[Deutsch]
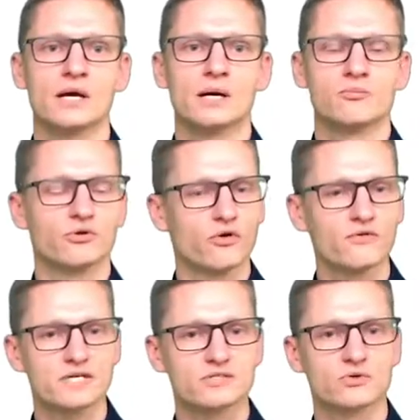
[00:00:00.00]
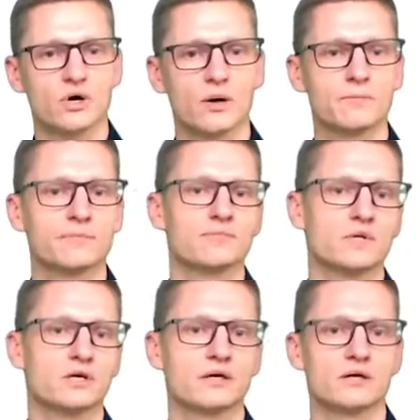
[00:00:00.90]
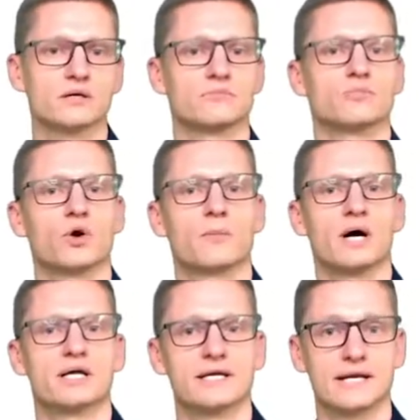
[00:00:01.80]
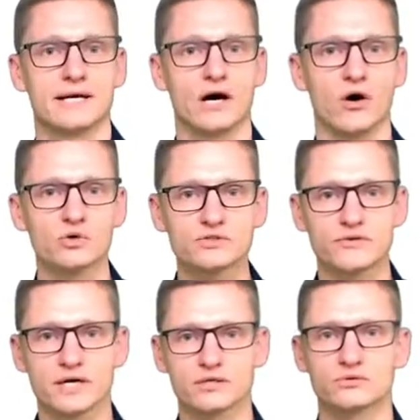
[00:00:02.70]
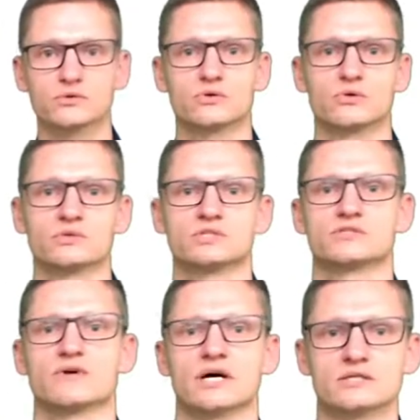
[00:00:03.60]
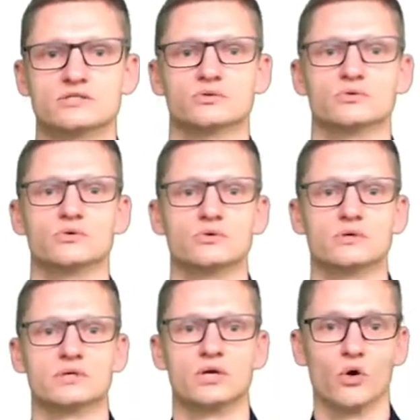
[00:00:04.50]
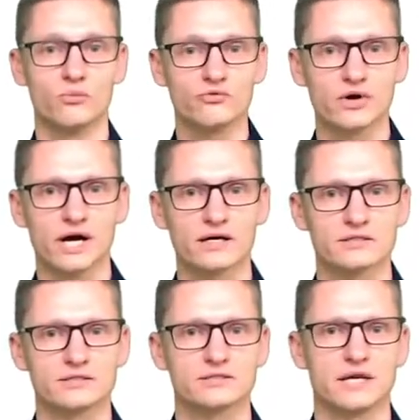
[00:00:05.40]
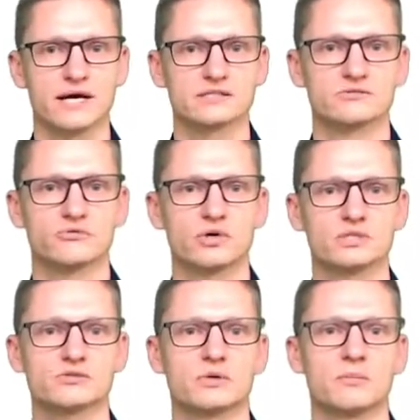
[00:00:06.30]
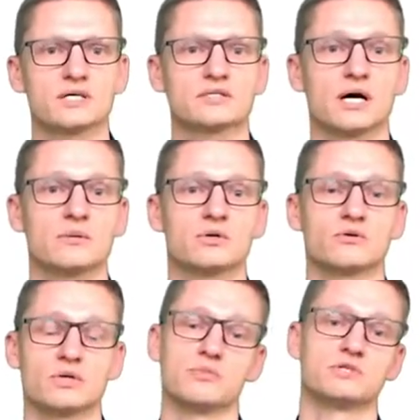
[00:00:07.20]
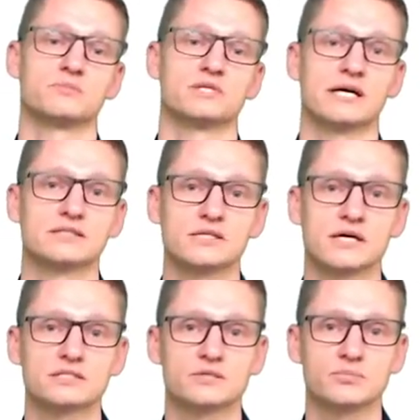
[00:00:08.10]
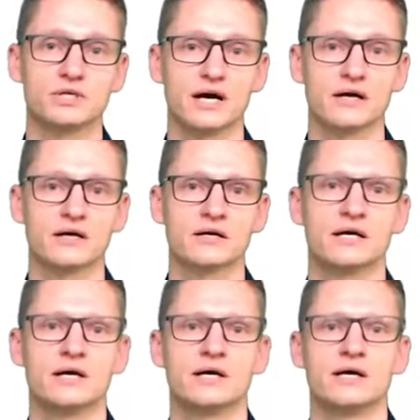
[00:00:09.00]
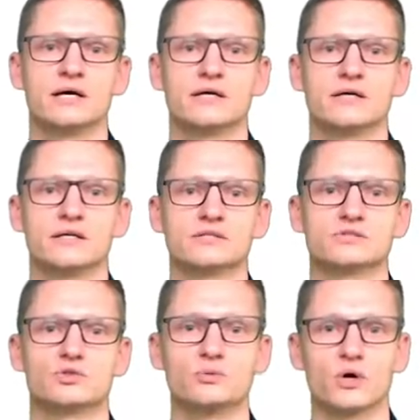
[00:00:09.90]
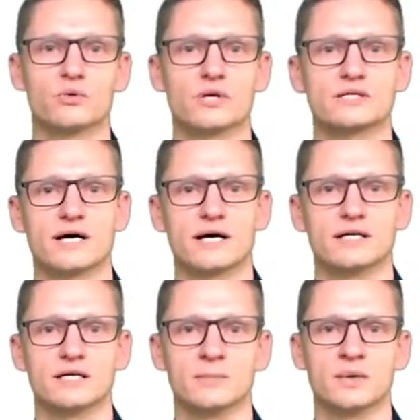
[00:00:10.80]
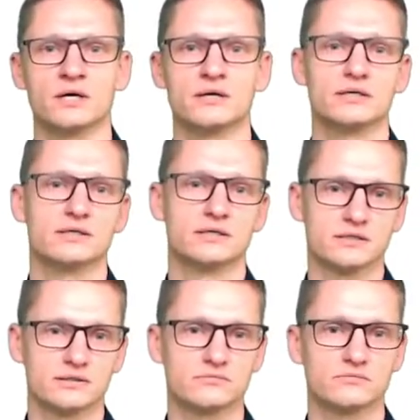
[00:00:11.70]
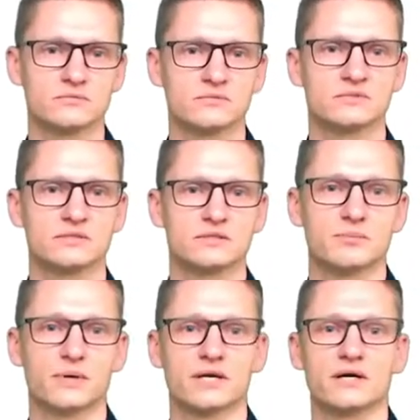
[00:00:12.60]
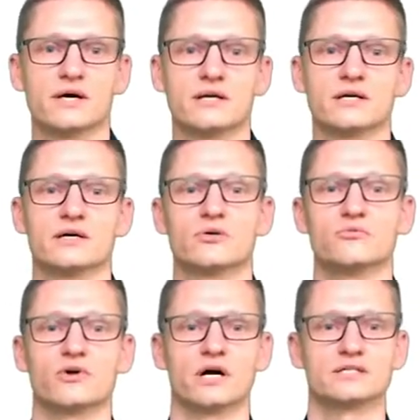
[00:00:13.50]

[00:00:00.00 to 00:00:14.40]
Bevor wir dazu kommen, äh, nochmal eine kleine Auswertung und zwar zu einer Umfrage, die ich in der ersten Vorlesung gemacht habe. Und da möchte ich mich ganz herzlich bedanken äh, dass über 100 Teilnehmer äh, bei der, an der Umfrage